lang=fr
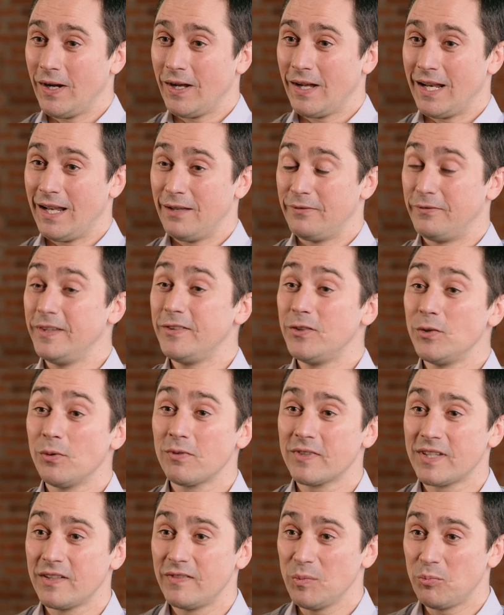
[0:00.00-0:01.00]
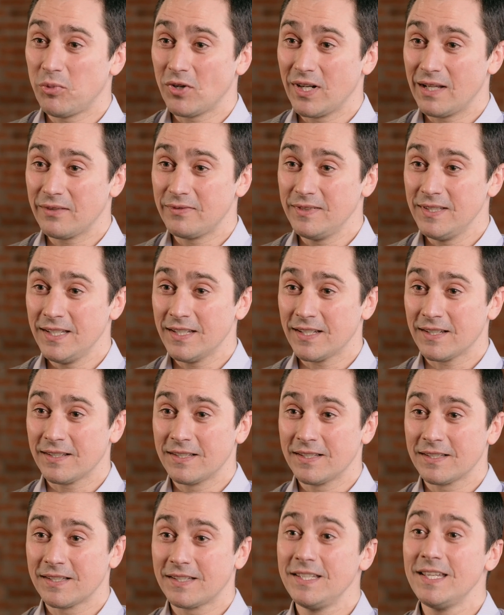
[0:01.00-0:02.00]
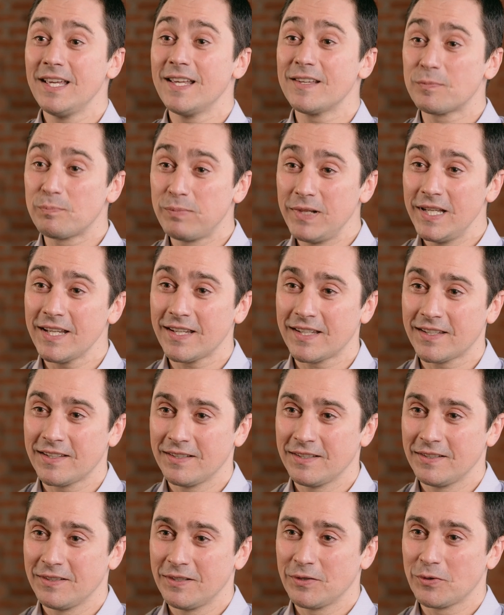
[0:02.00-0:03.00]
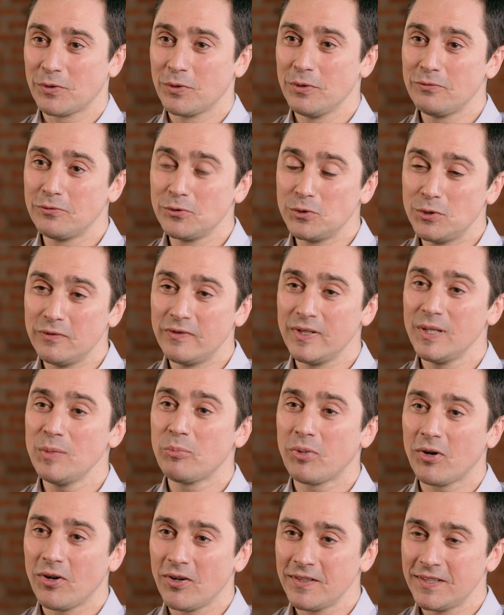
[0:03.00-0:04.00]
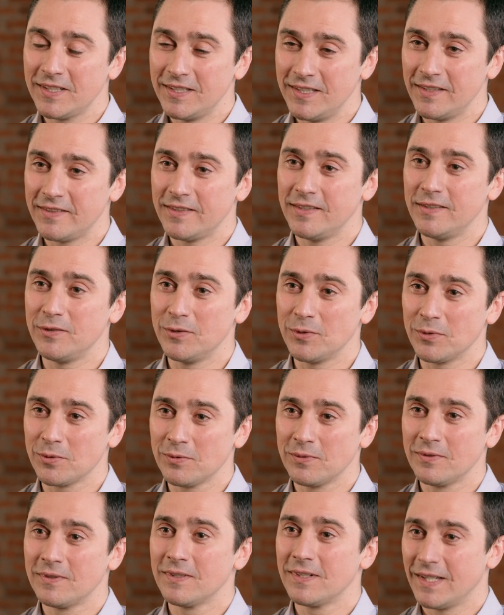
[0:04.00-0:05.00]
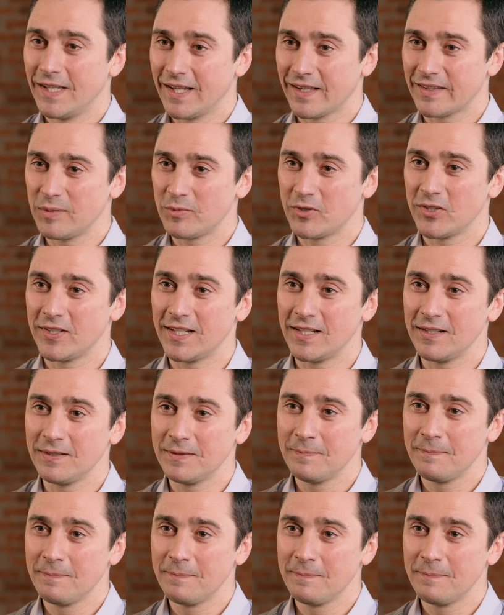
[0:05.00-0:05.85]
à la vision que vous avez pour l'avenir, qui explique que vous devez prendre des décisions exceptionnelles.